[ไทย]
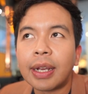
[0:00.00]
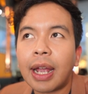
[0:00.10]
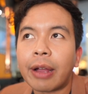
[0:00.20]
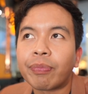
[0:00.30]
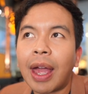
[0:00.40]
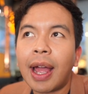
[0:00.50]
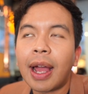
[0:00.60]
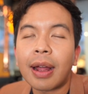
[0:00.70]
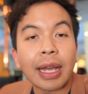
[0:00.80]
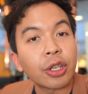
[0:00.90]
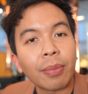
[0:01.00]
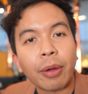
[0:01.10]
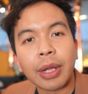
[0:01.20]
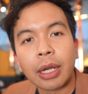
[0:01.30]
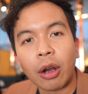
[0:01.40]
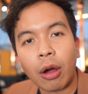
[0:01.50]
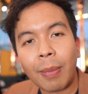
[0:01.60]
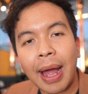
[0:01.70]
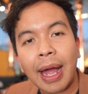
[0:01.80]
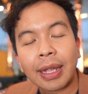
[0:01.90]
นเนี่ยถ้าใครชอบแนวนี้ก็ลอง
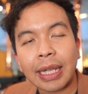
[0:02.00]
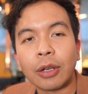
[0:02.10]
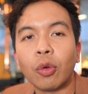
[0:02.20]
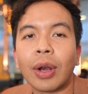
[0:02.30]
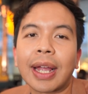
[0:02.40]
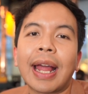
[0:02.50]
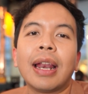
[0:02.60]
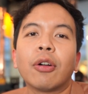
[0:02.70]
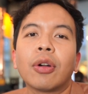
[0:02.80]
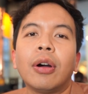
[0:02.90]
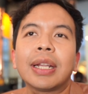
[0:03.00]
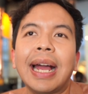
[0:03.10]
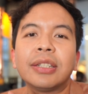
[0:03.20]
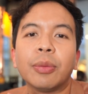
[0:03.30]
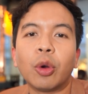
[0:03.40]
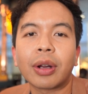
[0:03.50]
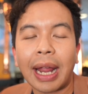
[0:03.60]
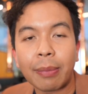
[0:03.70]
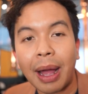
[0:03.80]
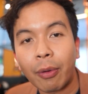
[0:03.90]
มากินดูแล้วกัน แล้วก็ถ้าสมมติใค
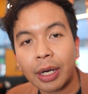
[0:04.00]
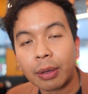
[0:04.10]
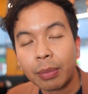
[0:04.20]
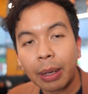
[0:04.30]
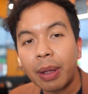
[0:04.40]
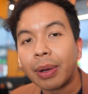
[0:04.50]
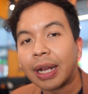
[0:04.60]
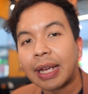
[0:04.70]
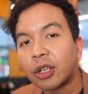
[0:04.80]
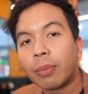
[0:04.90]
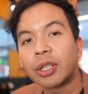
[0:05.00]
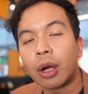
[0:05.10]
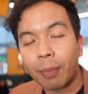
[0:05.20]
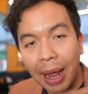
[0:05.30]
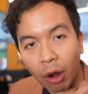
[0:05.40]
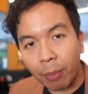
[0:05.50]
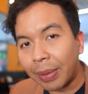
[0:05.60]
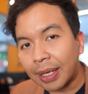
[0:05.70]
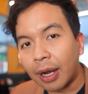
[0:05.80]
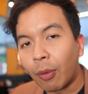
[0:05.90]
รมาวันอื่นเหมือนไม่เหมือนยังไงชอบไม่ชอบมาคอม
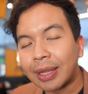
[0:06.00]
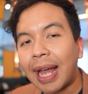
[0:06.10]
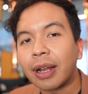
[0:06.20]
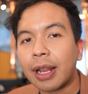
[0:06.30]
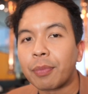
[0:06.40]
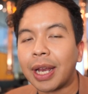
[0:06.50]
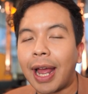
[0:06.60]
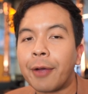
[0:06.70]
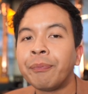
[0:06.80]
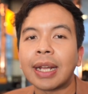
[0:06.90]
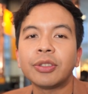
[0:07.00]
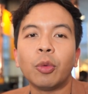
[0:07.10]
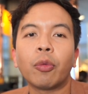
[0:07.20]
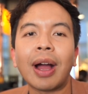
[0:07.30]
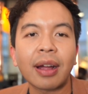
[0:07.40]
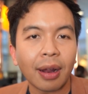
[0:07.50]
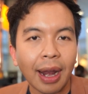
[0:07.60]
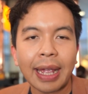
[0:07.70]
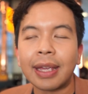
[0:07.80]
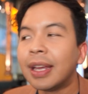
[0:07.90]
เมนต์กันเอาไว้ใต้คลิปเลยนะฮะแต่ถ้าสมมติว่าใคร